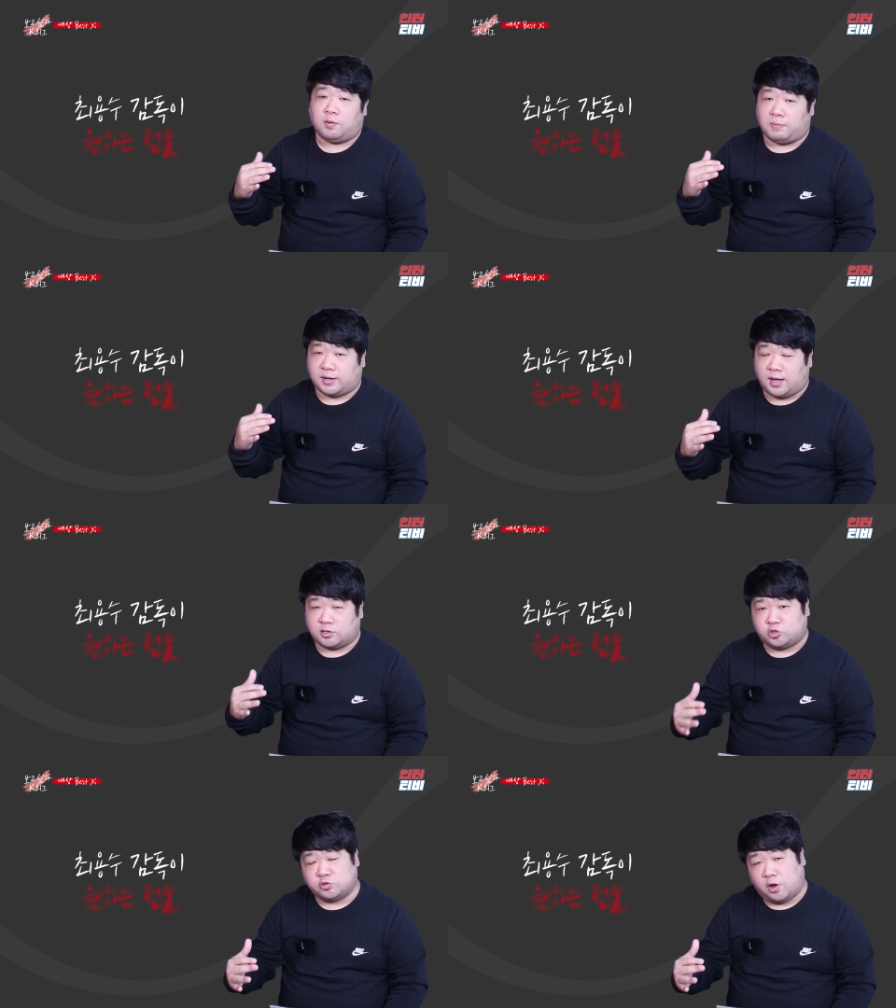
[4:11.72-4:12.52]

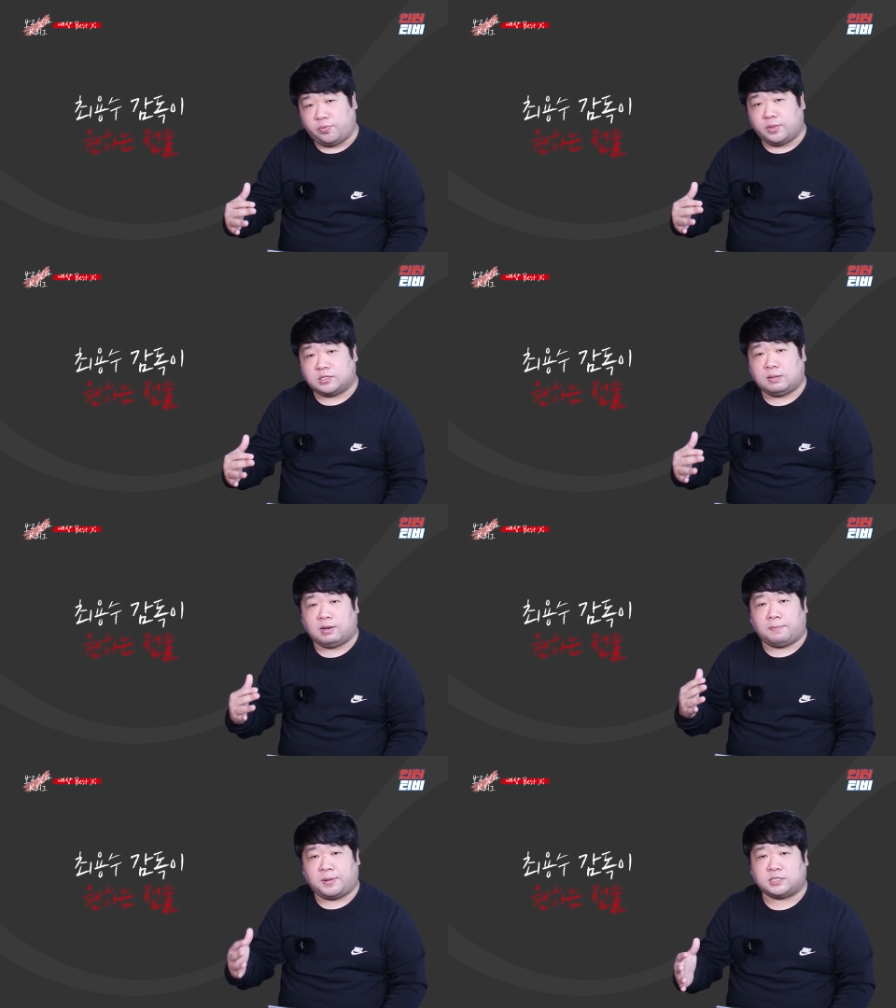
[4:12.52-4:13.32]
막강한 중원,
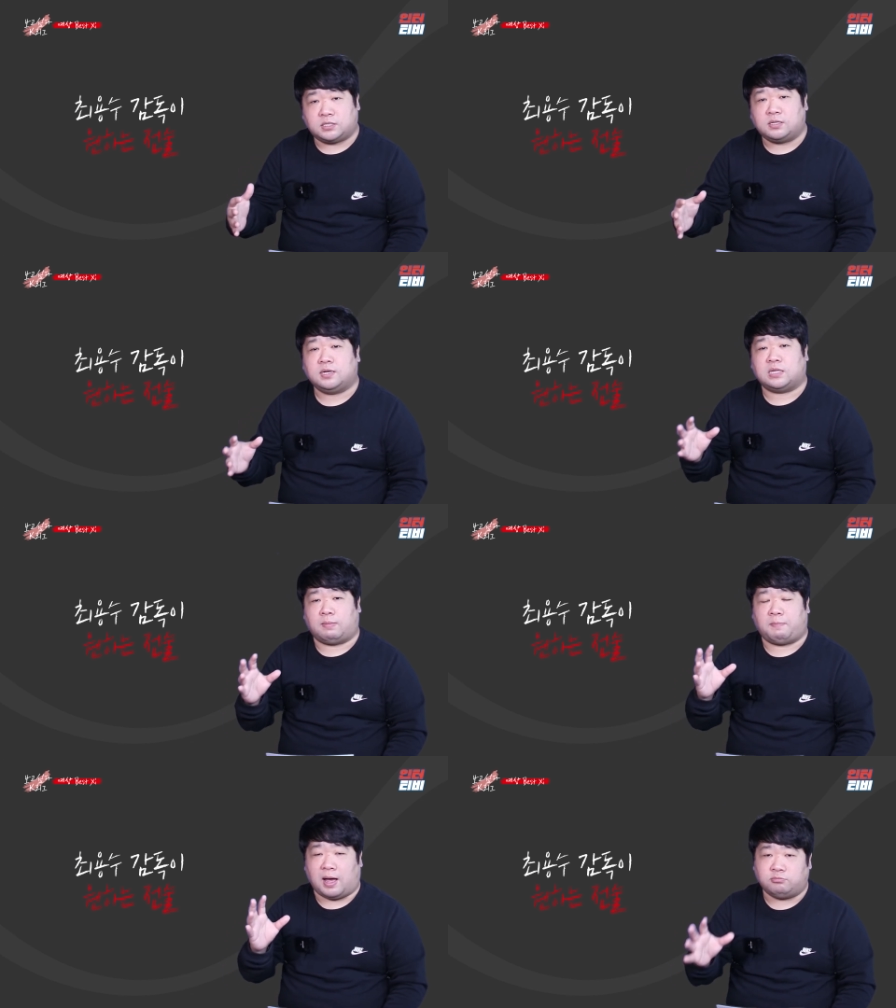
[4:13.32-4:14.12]
세밀한 패스,
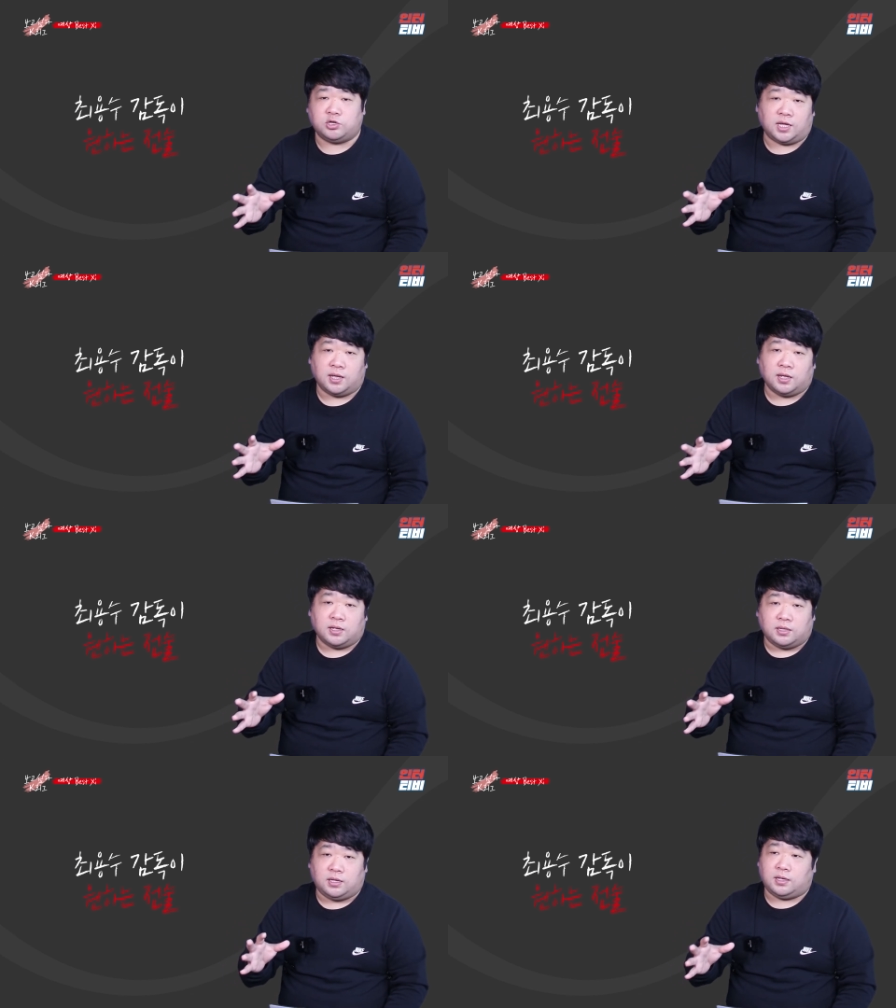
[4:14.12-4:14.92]
그다음에 마무리.
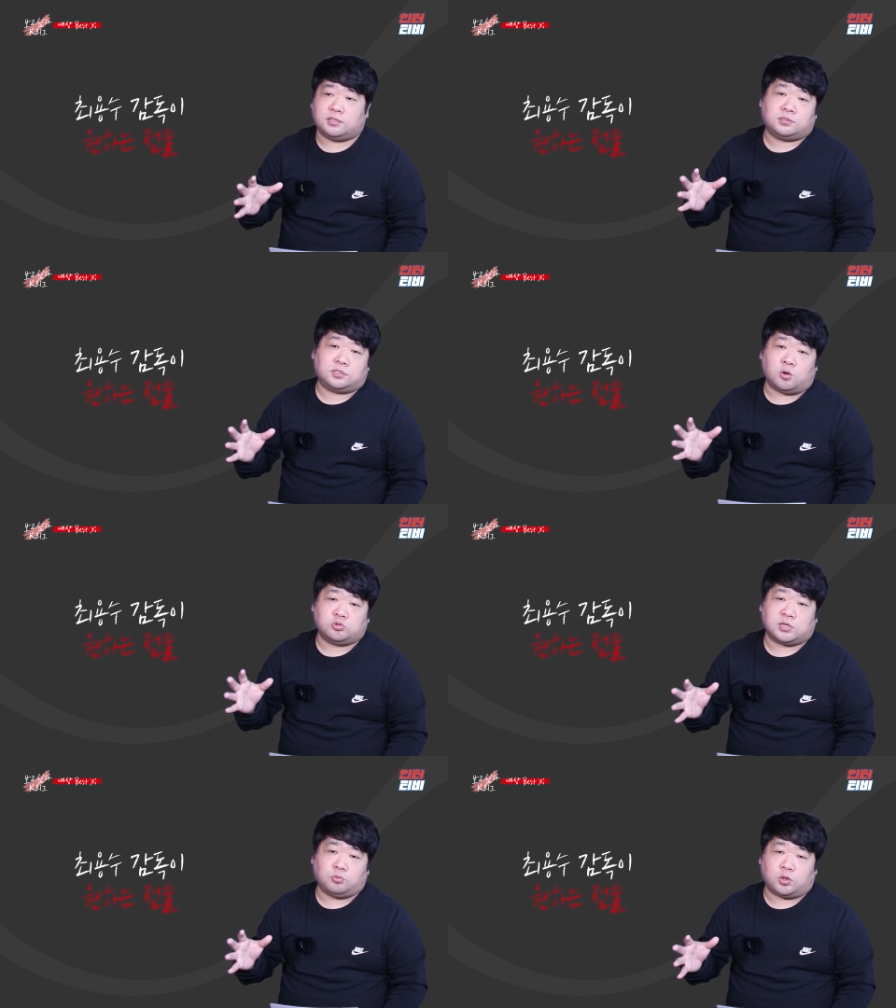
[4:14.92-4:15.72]
이
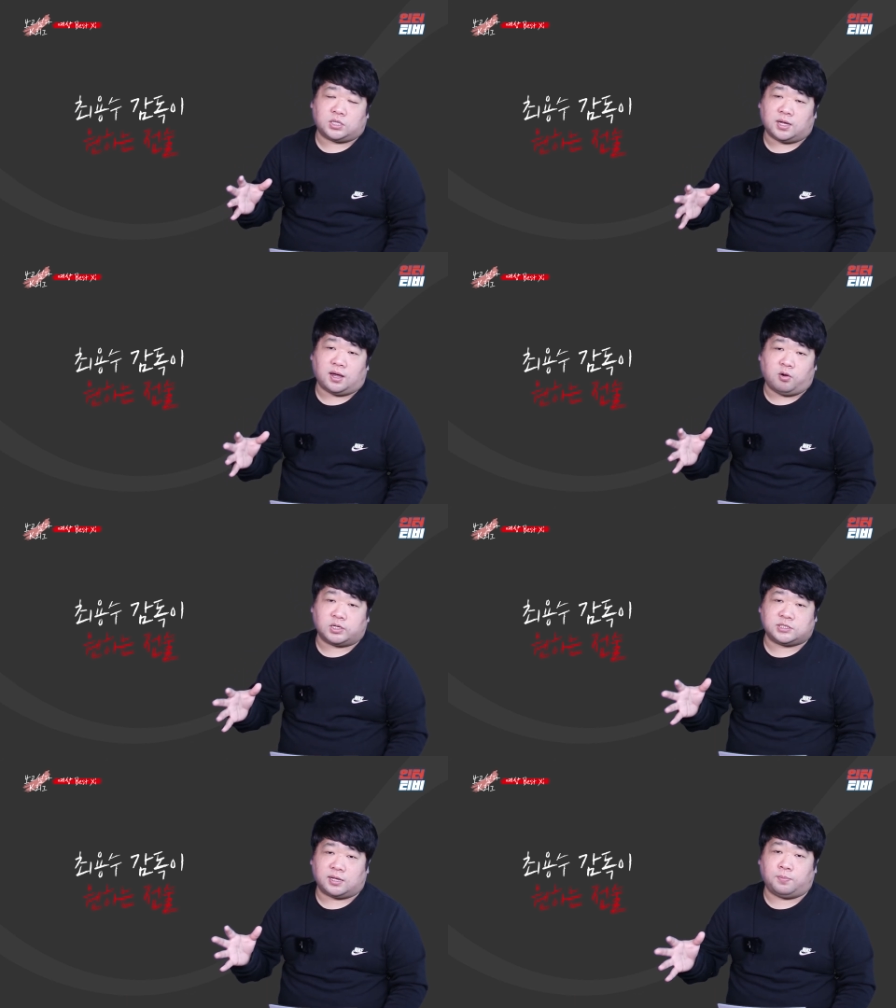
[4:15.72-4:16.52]
최은수 감독의 색깔을
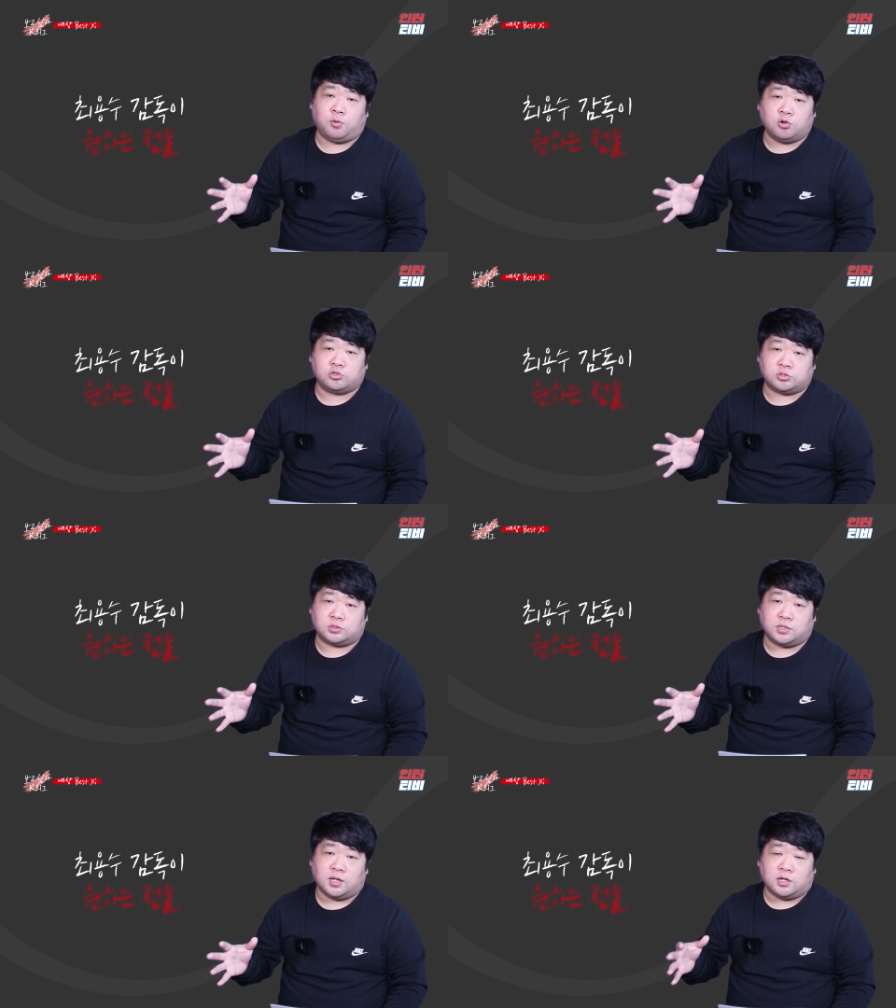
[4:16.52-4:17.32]
확실하게
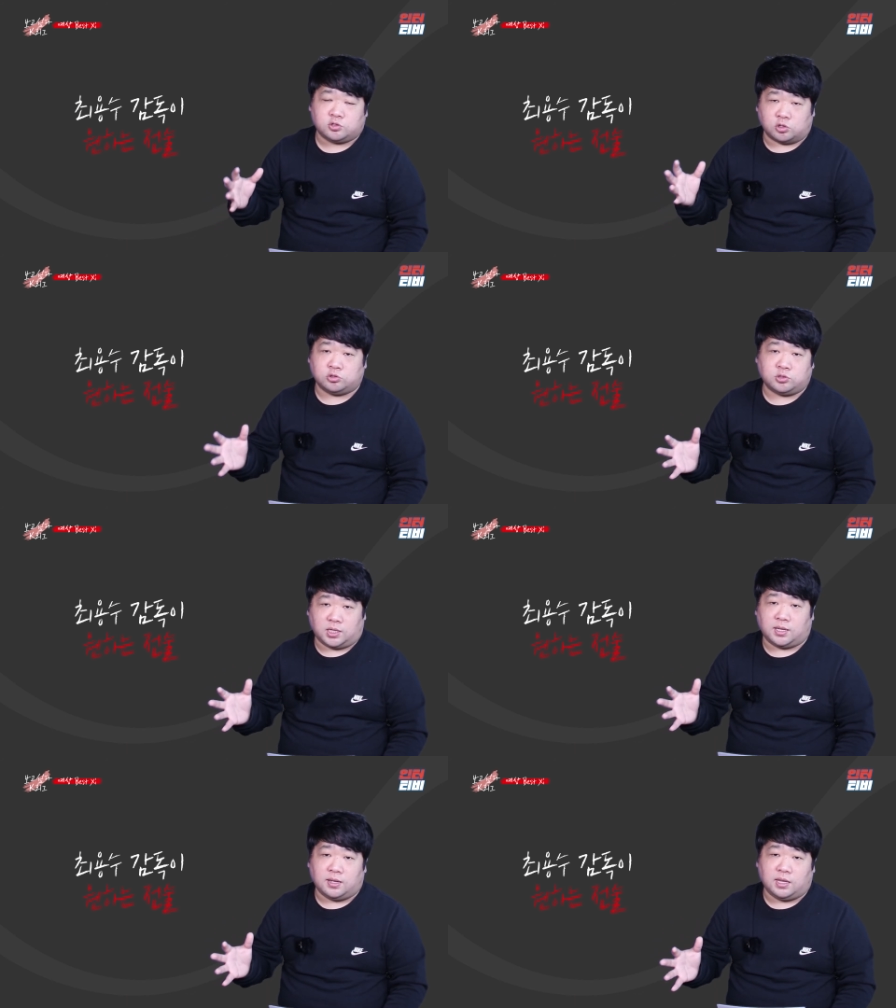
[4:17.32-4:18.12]
보여주는
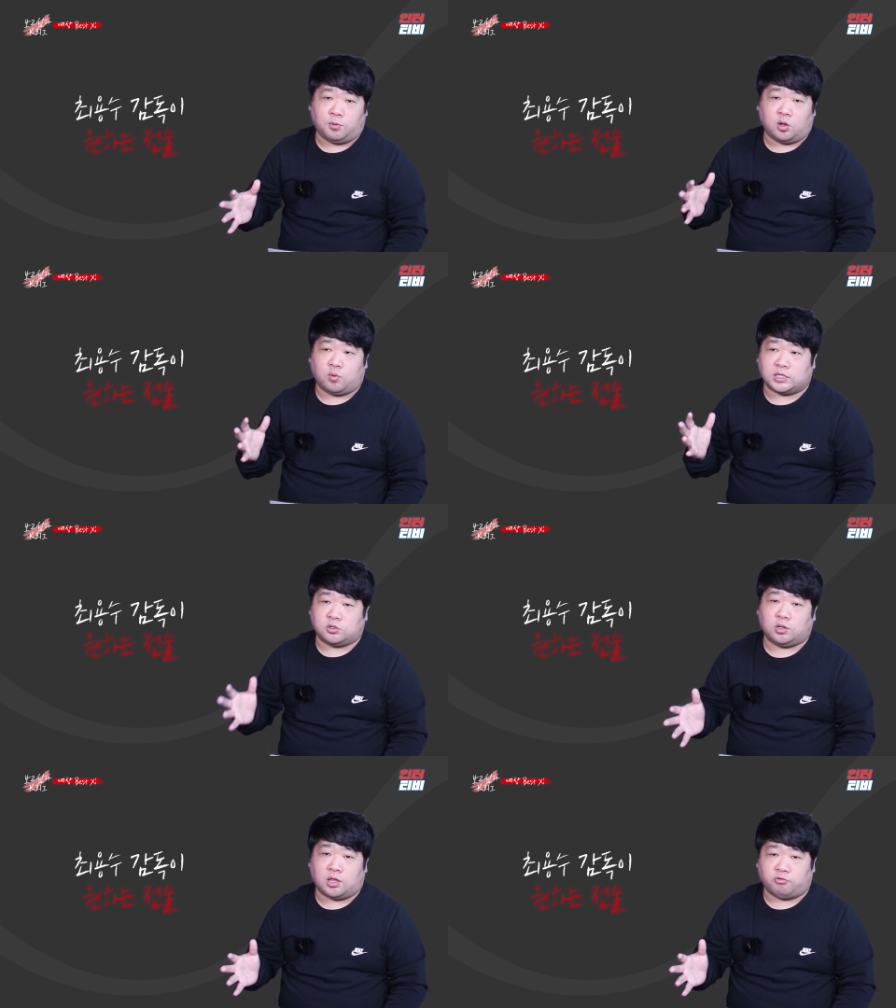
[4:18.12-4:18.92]
전술이 이번에도
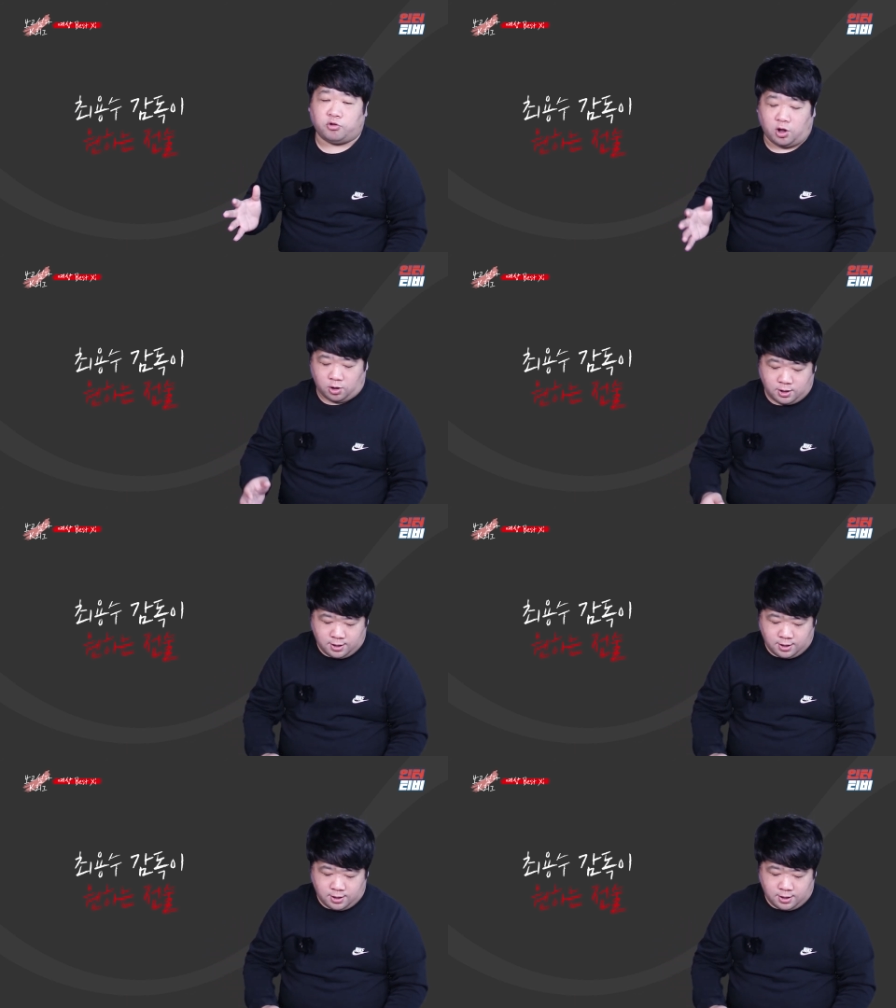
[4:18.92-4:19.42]
완성이 됐고요.